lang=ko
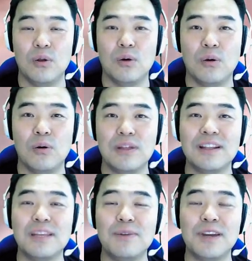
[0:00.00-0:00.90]
어,
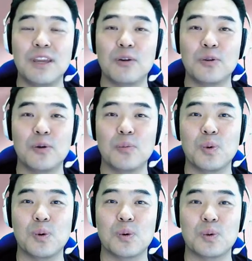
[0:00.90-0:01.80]
상대방이 어떤
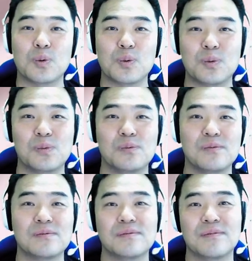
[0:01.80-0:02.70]
뭐
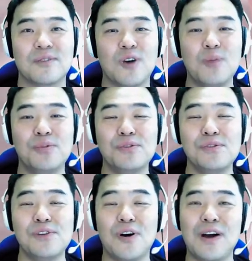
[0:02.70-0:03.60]

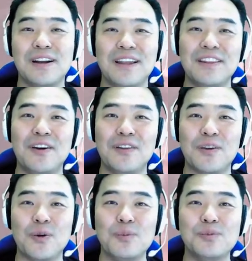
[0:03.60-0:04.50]
커플 역할을 한다거나
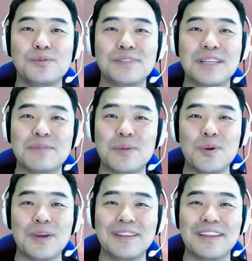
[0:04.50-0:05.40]
이런 부분 때문에
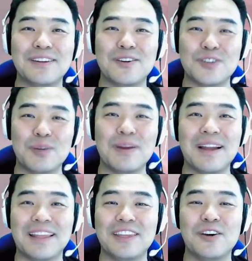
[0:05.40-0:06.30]
포기한다는 건 정말
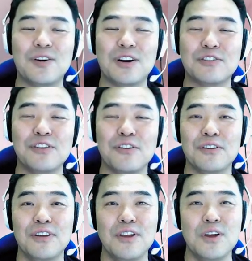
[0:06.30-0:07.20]
아닌 것 같고요.
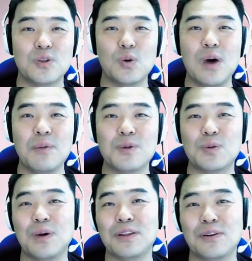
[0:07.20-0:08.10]
좋아하면
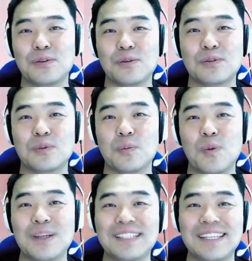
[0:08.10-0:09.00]
좋아한다고 좀
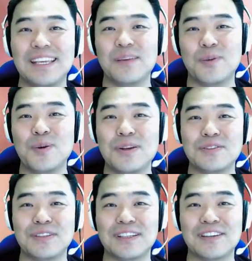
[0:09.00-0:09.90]
확실히 표현할
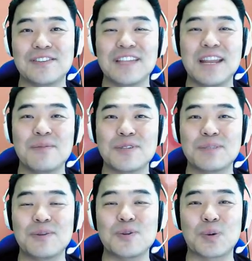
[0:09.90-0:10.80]
수 있는 그런
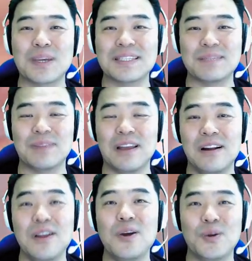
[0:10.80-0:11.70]
사람이었으면 좋겠습니다.
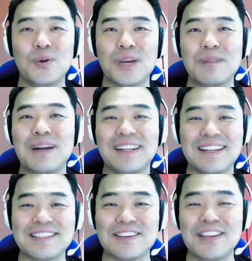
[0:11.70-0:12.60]
용기를 많이
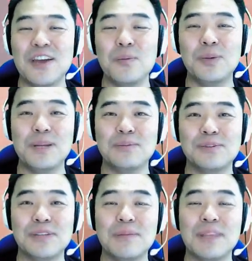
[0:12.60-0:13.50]
내세요. 사연 보낸
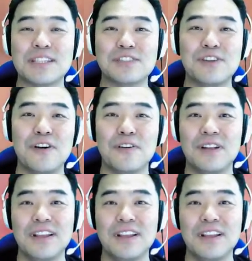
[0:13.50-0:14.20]
분 힘내시고요.